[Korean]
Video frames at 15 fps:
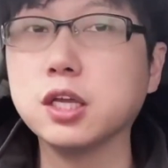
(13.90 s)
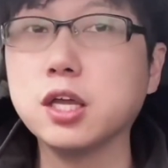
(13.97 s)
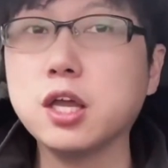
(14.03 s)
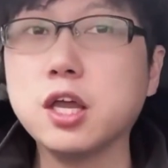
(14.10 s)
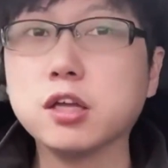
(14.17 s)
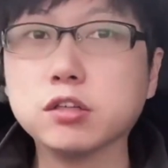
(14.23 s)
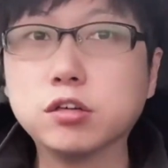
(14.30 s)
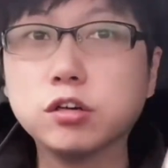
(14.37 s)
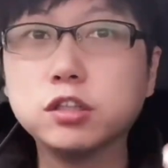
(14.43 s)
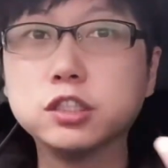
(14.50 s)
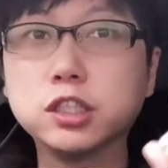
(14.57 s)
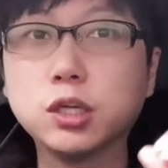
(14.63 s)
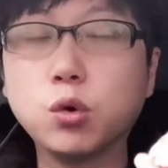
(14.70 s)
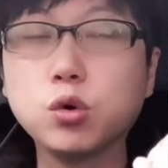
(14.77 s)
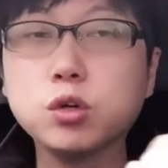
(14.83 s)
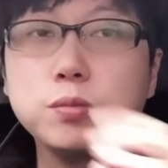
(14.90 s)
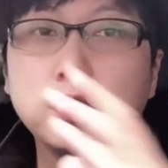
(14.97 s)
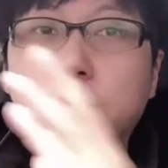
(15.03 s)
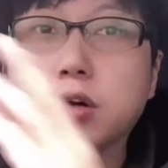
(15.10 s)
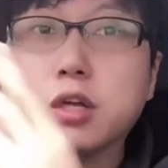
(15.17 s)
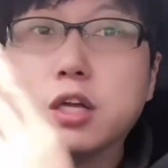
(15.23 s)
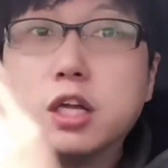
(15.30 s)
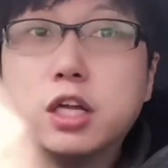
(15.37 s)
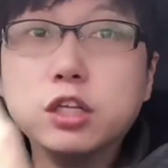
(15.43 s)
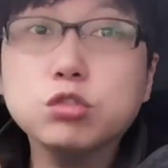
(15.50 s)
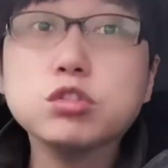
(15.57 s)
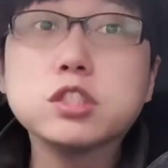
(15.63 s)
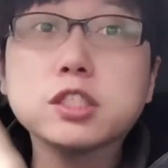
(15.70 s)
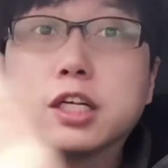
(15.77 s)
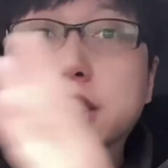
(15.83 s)
그거를 이제 혹은 뭐 뉴스
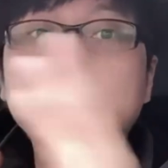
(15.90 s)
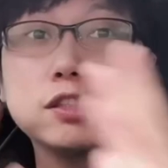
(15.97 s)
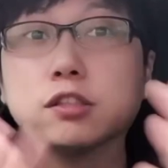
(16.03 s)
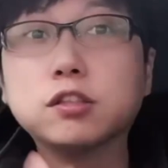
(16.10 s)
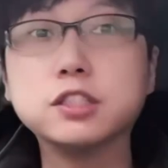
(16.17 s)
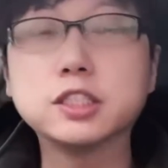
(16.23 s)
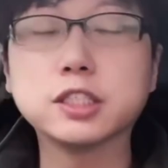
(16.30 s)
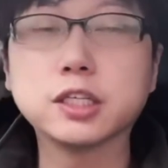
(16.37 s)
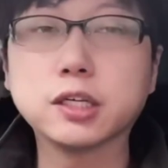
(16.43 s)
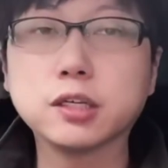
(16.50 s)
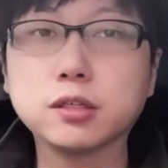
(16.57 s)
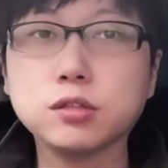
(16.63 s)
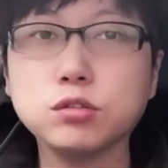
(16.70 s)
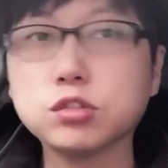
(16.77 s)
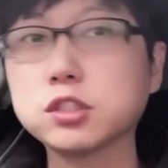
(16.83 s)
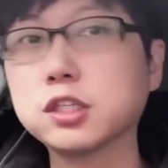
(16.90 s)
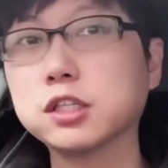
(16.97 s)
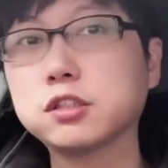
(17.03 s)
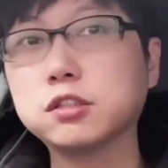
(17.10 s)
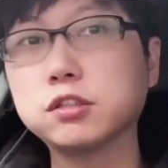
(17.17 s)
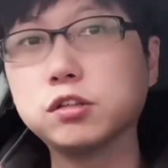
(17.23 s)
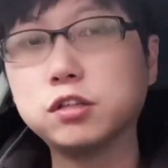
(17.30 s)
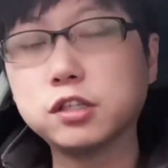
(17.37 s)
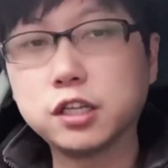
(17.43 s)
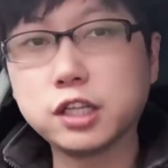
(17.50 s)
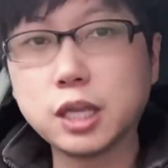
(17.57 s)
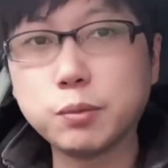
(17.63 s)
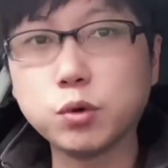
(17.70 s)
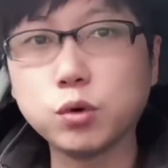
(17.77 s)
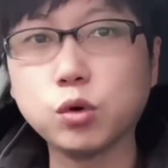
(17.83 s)
같은 거 있잖아요. 뉴스 같은 거를 이렇게
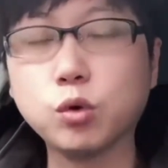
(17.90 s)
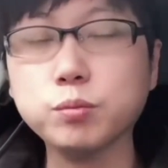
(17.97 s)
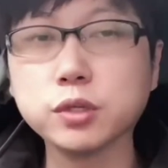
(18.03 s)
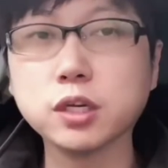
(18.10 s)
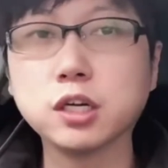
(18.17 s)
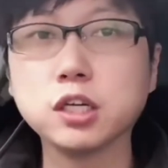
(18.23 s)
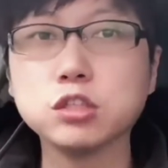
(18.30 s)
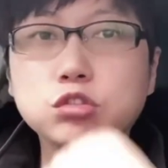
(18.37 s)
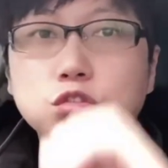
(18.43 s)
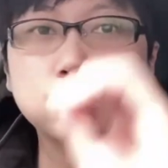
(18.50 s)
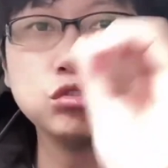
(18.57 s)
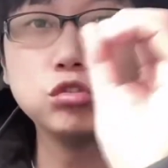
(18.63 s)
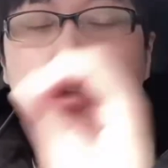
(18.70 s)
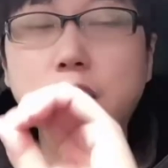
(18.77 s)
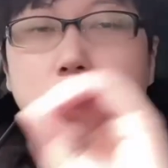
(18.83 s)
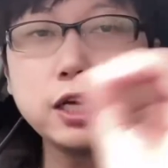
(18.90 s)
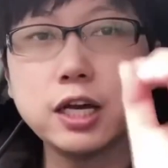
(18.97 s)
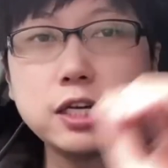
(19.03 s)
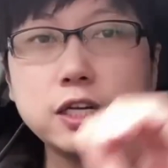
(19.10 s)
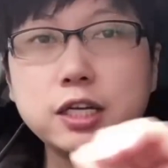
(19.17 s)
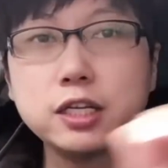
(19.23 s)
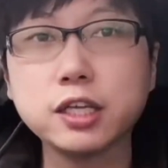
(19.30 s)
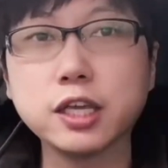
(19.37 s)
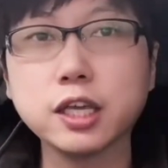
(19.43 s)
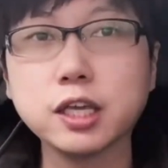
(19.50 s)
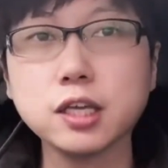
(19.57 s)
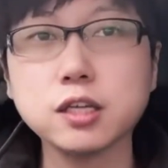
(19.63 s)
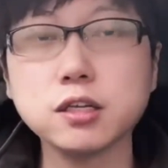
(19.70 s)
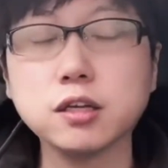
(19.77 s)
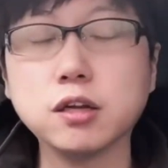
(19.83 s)
대본을 옮겨가지고 하나하나 이렇게
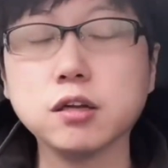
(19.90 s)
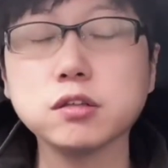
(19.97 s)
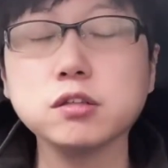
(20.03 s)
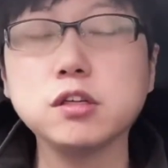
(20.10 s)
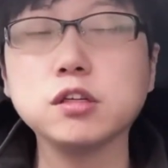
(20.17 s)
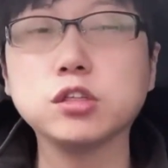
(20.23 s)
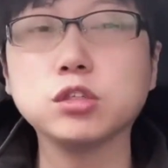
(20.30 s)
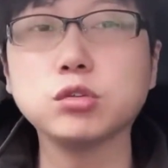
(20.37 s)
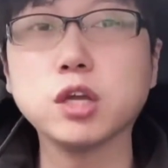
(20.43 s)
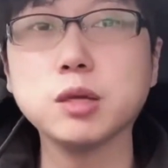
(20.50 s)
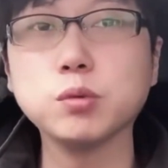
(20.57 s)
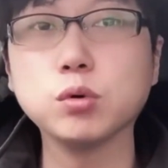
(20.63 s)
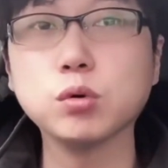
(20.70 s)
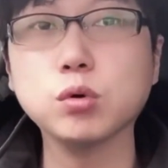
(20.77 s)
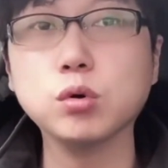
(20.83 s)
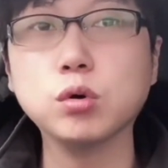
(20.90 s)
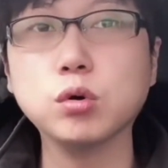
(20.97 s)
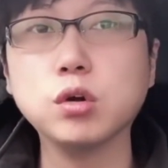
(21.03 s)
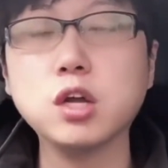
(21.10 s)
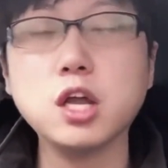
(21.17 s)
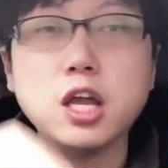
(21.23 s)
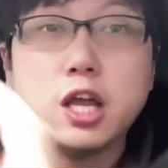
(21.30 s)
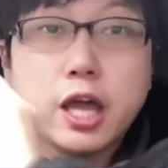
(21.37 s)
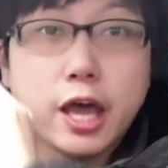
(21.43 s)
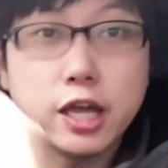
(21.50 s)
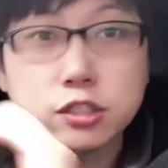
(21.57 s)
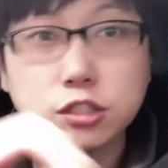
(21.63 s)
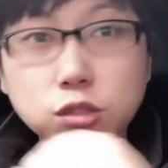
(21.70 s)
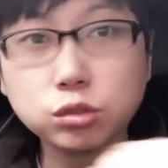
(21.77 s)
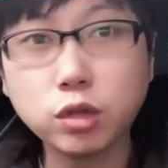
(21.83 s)
어, 끊어읽기도 해보고
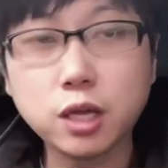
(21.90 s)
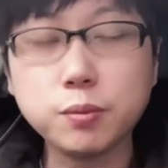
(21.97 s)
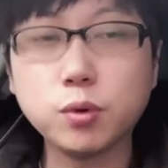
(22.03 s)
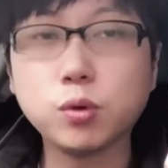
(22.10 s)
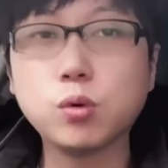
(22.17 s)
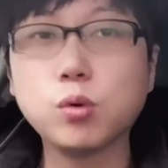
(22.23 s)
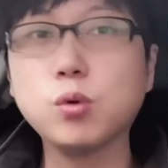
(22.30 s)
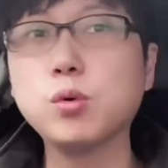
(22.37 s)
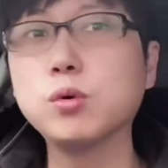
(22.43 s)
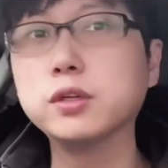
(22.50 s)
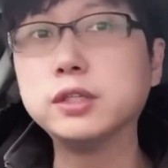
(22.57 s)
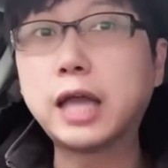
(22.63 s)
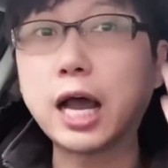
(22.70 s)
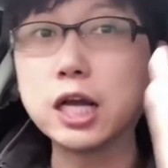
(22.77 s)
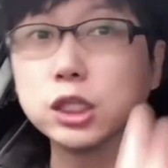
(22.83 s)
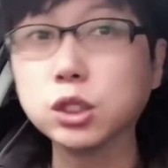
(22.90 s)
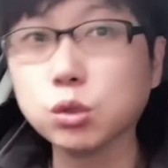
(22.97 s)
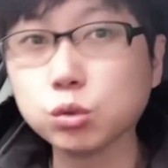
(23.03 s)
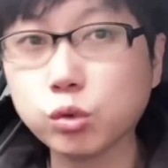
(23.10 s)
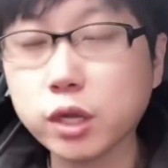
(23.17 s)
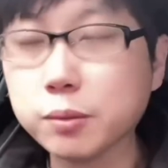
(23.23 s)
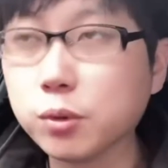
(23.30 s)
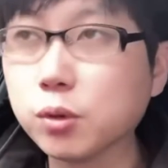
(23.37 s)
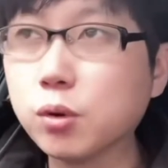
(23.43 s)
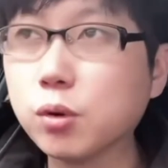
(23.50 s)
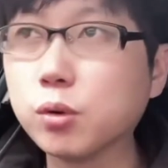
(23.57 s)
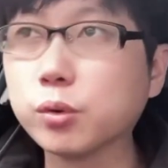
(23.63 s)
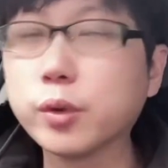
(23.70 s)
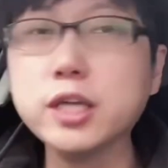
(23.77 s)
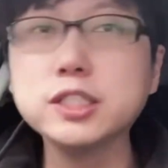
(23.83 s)
해석도 해보고 낭독도 해보고
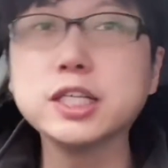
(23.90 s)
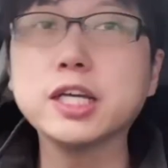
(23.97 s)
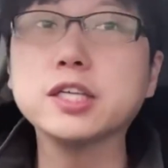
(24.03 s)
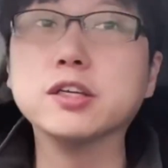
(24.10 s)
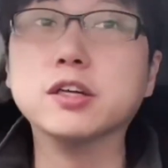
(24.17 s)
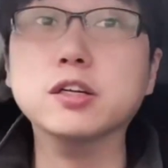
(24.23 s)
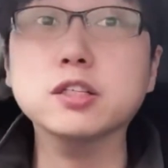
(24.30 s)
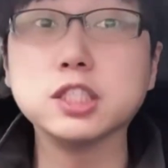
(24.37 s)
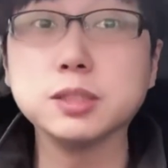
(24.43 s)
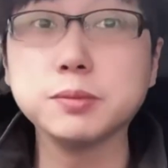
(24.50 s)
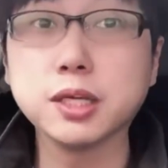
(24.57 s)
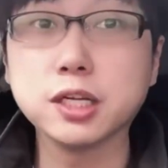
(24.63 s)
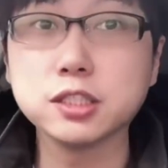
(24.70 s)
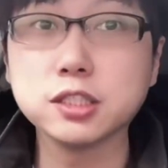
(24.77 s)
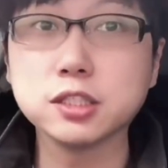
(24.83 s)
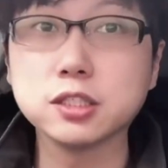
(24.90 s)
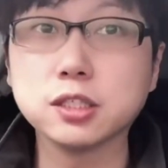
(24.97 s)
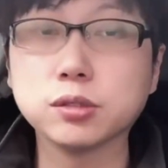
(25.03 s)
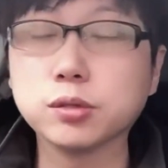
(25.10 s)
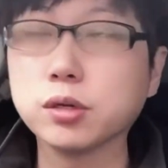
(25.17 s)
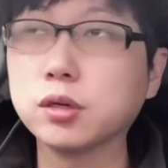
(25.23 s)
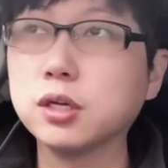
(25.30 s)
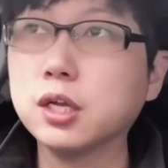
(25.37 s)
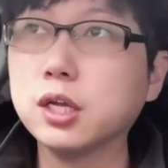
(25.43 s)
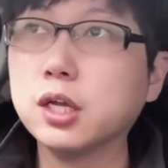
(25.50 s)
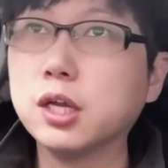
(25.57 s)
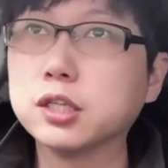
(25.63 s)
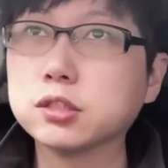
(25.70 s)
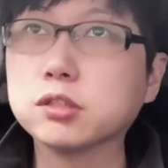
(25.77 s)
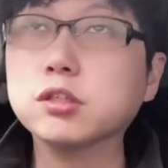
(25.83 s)
굉장히 열심히 하시더라고요.
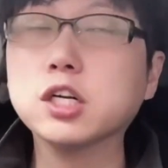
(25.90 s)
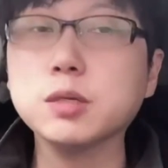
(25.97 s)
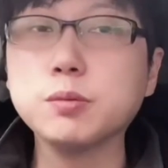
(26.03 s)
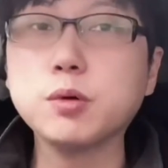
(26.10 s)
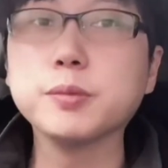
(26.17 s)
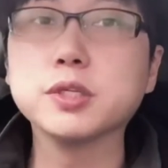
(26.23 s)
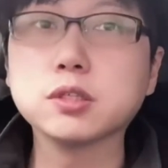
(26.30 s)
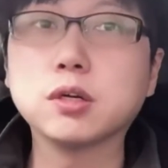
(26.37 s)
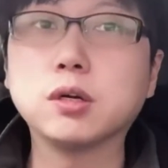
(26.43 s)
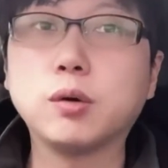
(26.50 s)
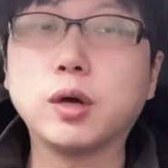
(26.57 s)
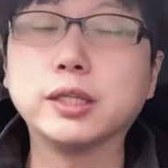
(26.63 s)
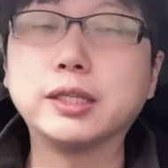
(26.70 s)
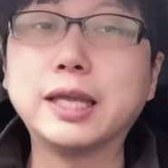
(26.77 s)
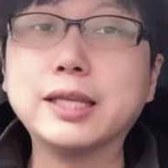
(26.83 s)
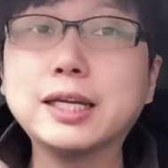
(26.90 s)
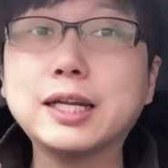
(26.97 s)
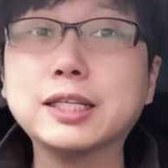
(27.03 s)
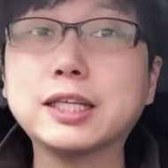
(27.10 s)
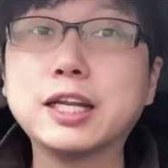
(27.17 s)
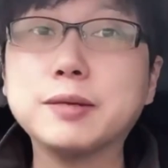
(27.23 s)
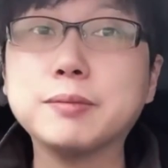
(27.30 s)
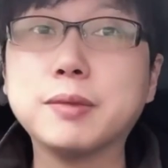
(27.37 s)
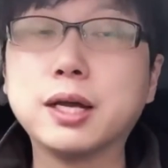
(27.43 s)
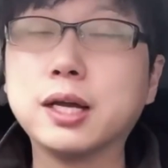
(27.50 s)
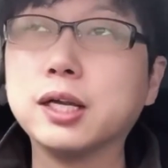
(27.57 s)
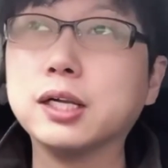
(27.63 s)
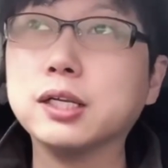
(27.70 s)
그래서 그걸 보면서 와 대단하다는 말이